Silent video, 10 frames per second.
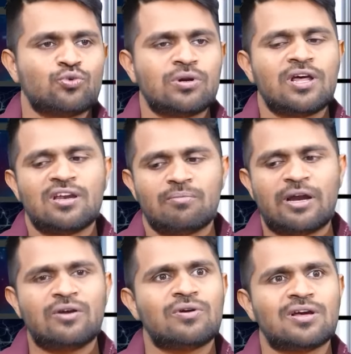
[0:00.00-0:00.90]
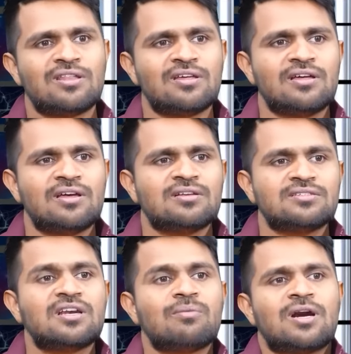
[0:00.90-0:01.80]
చూడడానికి బయటోడికి అది
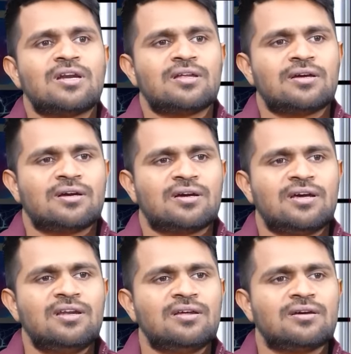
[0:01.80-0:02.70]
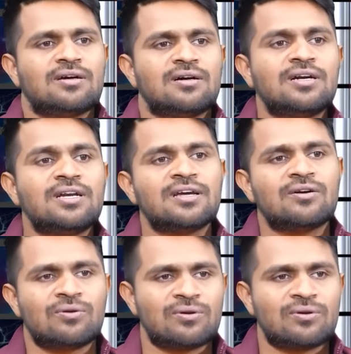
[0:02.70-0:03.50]
చిన్న మాటే కానీ హర్టింగ్గా